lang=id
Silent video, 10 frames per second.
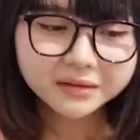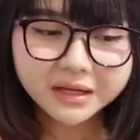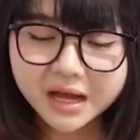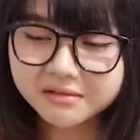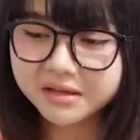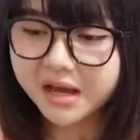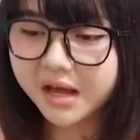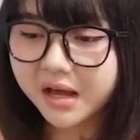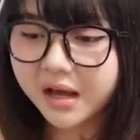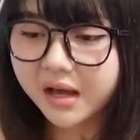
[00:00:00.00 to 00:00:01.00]
dan ya
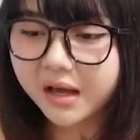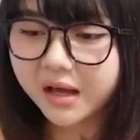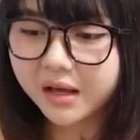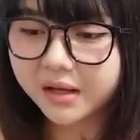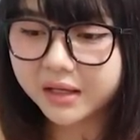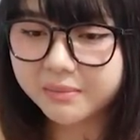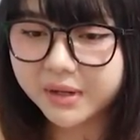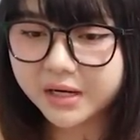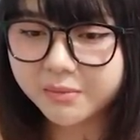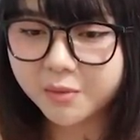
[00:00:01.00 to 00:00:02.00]

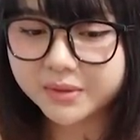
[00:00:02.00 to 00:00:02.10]
gimana mau